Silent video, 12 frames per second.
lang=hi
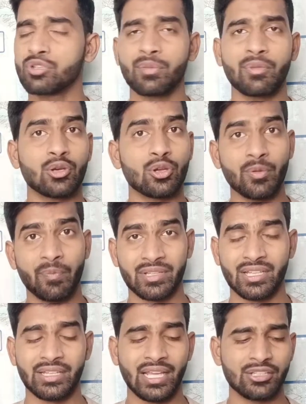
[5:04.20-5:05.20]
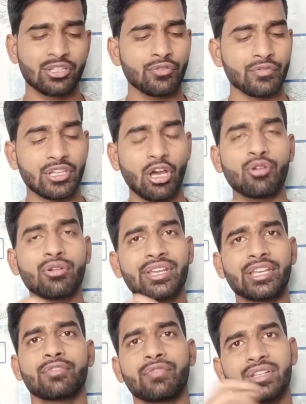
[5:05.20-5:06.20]
मुझे बिल्कुल भी पसंद नहीं आते तो विदाउट
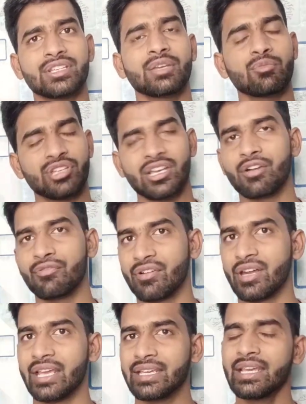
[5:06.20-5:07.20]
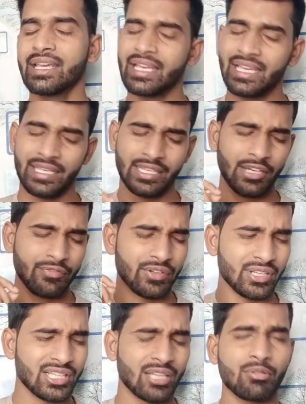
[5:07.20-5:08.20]
ईयरफोन्स ही मुझे कम्फर्ट आई है
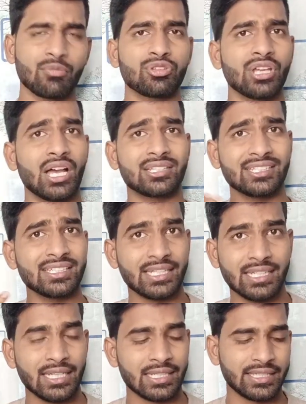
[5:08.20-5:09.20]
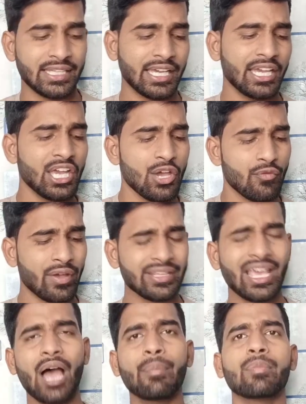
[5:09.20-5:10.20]
ईयरफिन्स के साथ में मुझे अच्छी नहीं लगती है
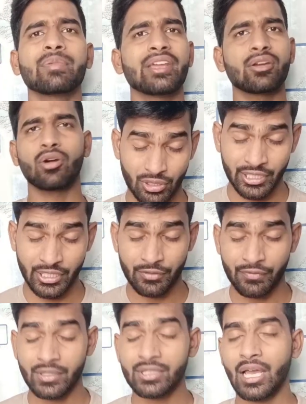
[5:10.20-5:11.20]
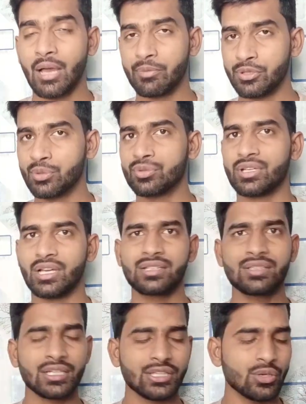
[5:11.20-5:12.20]
वैसे आप अपने अकॉर्डिंग ईयरफिन्स आप यूज़ कर
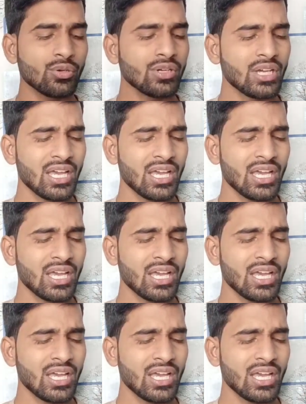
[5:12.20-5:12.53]
सकते हो